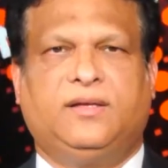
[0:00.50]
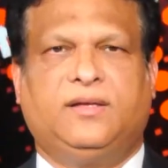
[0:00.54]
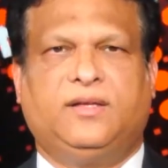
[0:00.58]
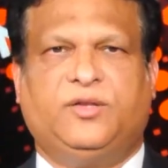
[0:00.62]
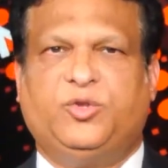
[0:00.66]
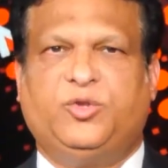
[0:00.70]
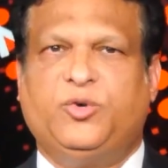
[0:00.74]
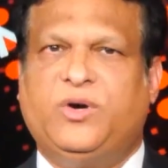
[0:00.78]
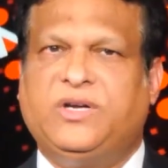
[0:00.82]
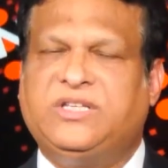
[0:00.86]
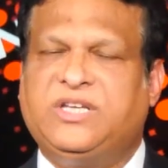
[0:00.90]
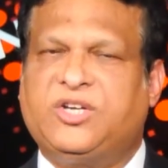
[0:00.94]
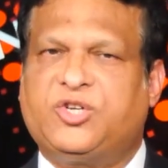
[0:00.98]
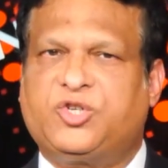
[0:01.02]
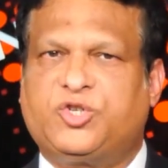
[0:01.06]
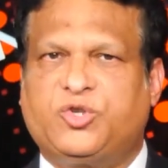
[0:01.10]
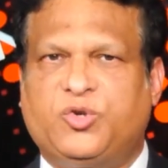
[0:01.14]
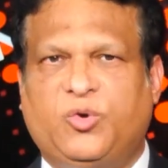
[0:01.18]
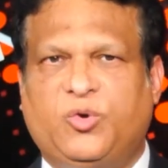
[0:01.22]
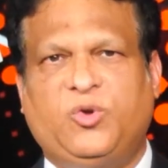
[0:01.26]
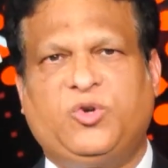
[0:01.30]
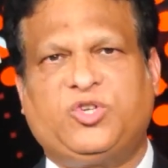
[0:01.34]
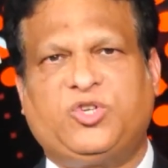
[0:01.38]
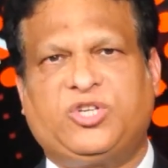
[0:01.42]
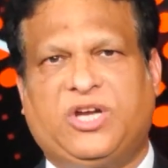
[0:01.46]

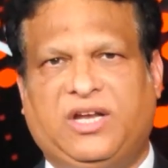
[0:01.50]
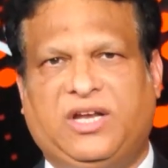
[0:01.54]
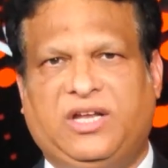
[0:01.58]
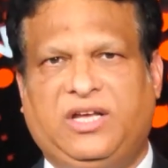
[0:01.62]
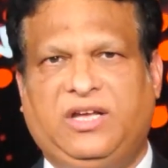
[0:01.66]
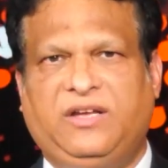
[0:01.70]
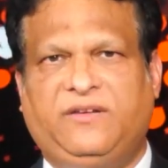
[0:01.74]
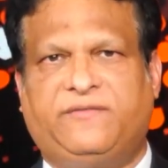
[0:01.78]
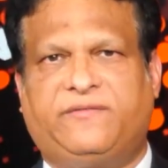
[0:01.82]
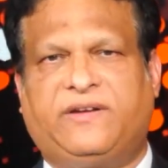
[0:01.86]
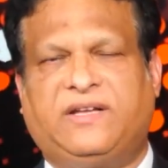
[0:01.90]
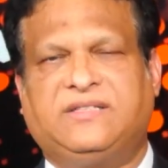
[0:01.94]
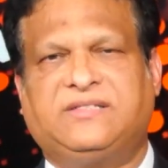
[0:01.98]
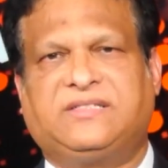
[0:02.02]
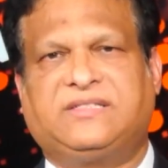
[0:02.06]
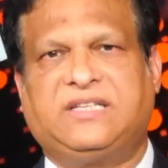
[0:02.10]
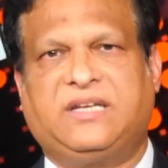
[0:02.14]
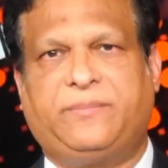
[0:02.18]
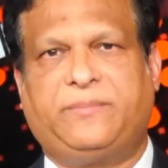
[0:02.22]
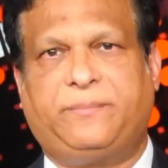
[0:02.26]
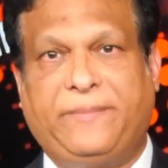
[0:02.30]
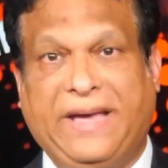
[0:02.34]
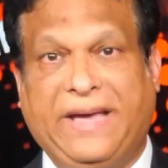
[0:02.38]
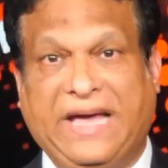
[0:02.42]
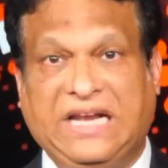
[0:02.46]
2016 সালে
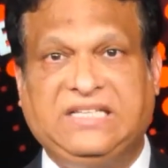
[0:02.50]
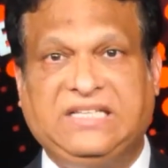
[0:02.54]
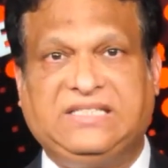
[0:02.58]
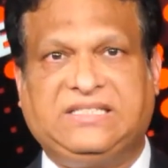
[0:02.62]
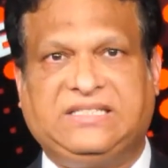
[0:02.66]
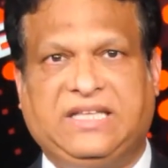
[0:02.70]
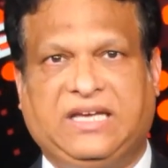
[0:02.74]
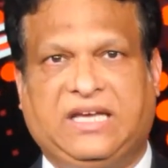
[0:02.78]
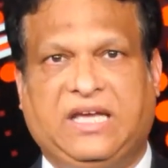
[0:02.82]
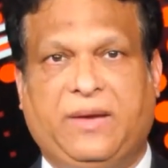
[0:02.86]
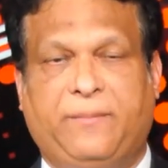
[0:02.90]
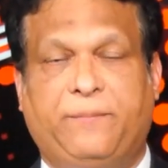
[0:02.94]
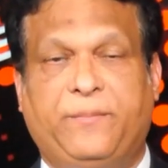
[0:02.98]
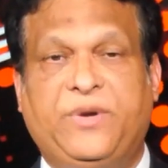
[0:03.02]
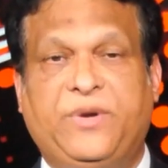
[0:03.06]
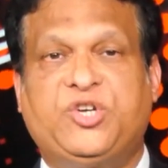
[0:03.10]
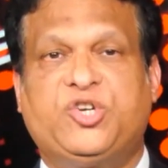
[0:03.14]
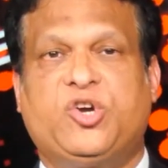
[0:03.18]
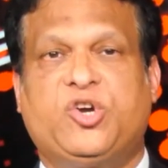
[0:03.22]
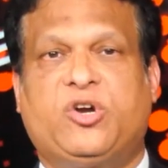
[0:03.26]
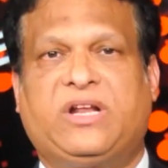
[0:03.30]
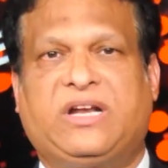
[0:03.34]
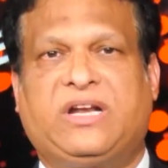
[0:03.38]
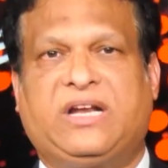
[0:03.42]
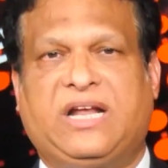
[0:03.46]
ফ্রান্সের প্যারিস থেকে
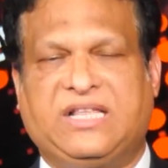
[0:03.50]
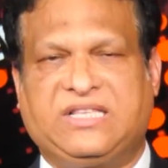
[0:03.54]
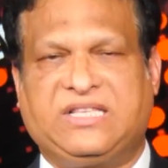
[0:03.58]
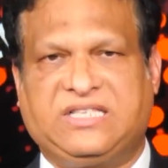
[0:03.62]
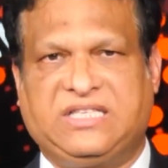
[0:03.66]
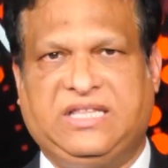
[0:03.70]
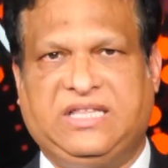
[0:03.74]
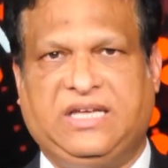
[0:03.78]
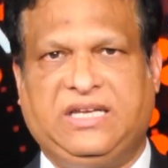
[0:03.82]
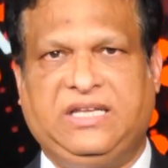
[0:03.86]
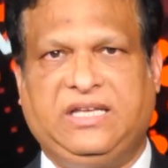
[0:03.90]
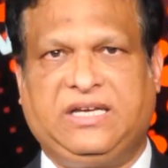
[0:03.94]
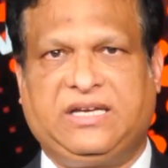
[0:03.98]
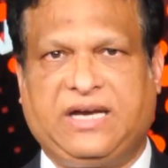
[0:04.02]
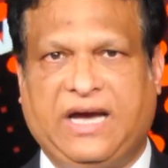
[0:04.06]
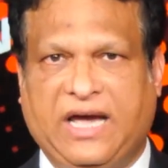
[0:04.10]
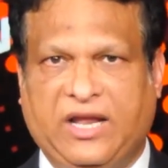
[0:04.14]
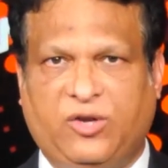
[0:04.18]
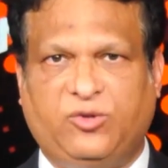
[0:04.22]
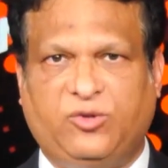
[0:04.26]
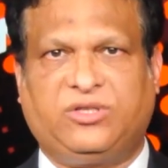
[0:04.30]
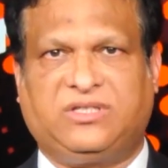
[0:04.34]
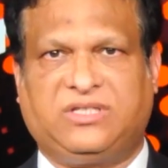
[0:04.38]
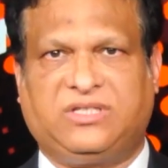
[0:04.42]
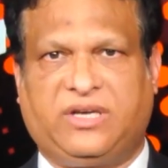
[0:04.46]
মিশরের রাজধানী
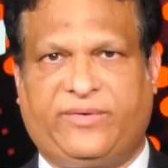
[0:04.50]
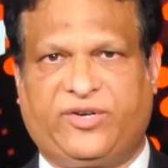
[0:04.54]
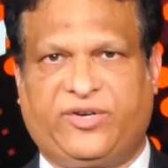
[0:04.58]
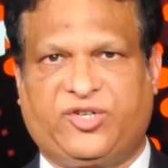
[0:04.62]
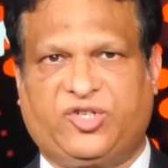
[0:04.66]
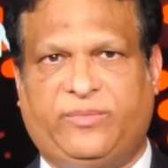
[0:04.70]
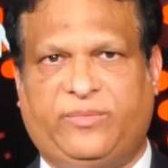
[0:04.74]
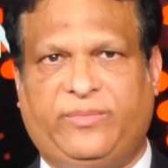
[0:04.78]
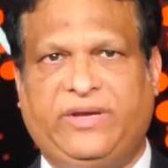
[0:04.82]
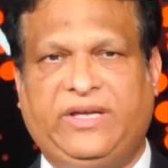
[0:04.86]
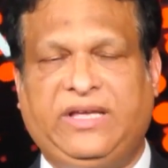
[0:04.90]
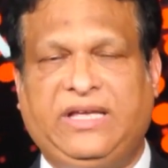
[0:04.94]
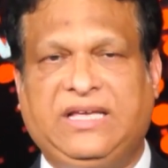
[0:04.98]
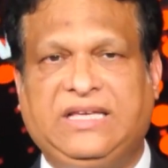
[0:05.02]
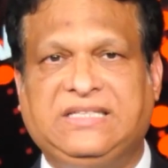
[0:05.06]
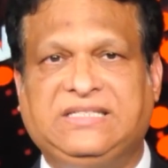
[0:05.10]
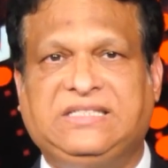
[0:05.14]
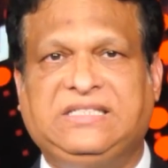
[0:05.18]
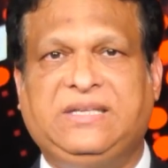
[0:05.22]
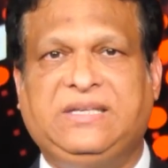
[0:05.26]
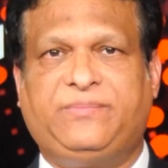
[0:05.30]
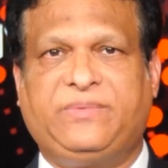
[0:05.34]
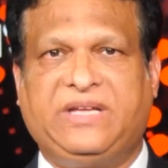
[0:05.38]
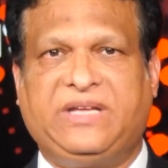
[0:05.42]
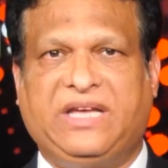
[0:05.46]
কায়রোতে যাওয়ার সময়
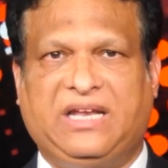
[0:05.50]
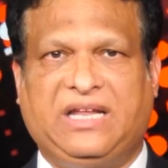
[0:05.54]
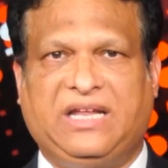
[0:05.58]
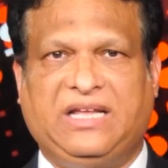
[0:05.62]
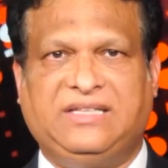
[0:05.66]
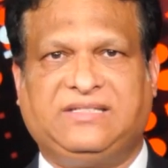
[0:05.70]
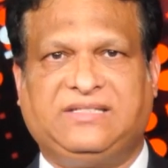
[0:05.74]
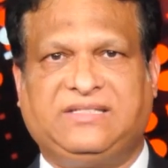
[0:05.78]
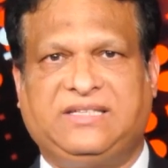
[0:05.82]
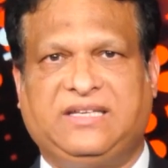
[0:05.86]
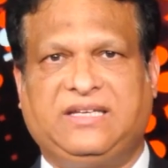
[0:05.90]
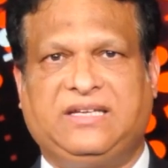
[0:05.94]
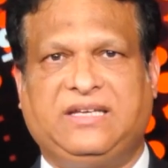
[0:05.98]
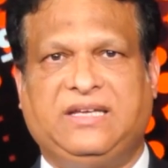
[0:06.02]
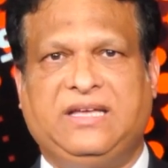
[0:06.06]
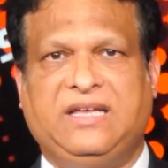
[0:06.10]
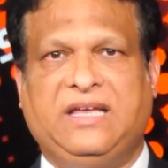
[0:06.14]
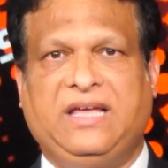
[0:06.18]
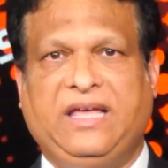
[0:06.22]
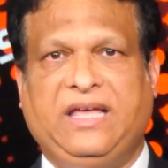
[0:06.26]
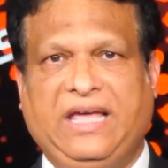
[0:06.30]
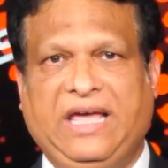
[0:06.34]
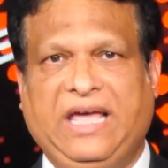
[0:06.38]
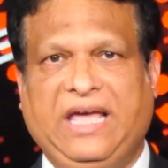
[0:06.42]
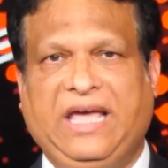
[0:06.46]
ইজিপ্ট এয়ারলাইন্সের
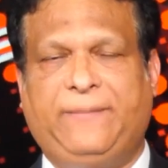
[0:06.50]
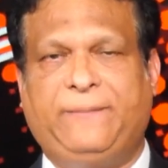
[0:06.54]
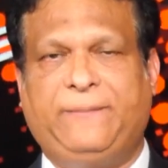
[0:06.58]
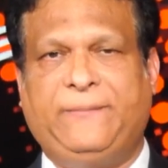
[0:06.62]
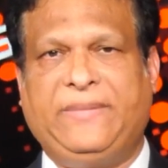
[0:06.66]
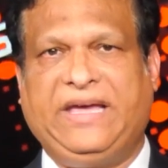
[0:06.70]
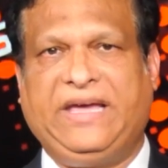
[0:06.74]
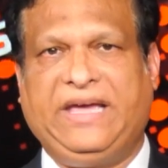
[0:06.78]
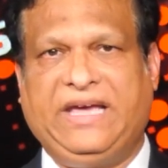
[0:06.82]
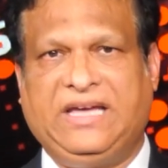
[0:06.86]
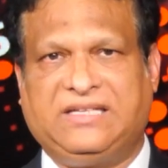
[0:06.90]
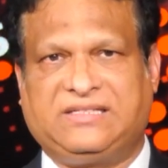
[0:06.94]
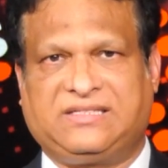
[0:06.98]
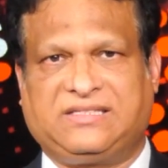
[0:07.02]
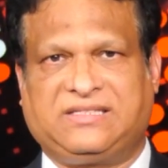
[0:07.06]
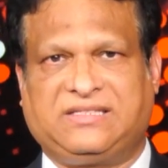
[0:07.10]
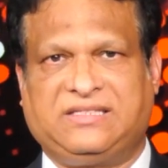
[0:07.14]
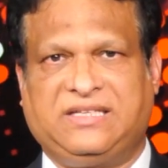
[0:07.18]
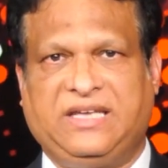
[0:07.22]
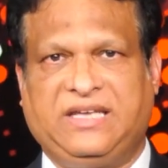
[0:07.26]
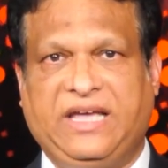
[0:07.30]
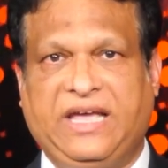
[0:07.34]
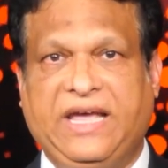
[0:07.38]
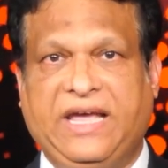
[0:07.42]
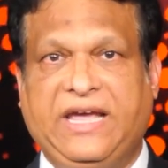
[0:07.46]
এম এস
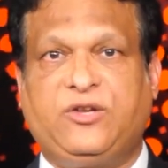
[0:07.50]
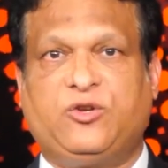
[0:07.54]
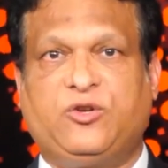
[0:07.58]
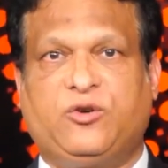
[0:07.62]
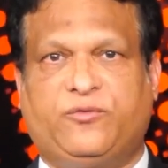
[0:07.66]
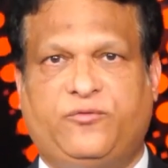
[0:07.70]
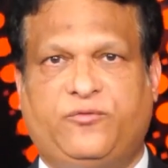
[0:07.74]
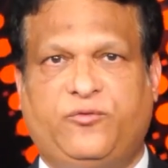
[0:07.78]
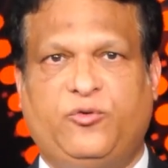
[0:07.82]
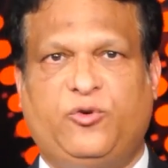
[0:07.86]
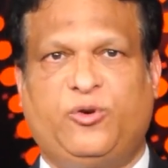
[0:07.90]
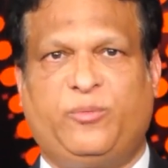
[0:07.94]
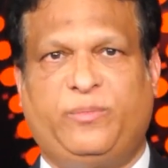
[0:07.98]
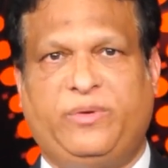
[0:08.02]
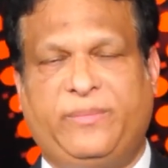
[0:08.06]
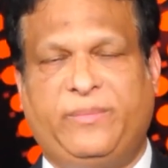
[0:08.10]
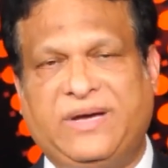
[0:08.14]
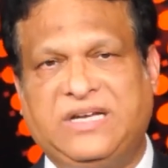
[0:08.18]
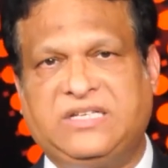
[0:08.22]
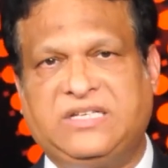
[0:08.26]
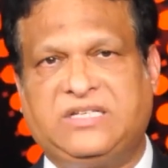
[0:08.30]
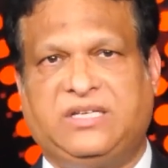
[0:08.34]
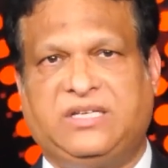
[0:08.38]
এইট ও ফোর বিমানটি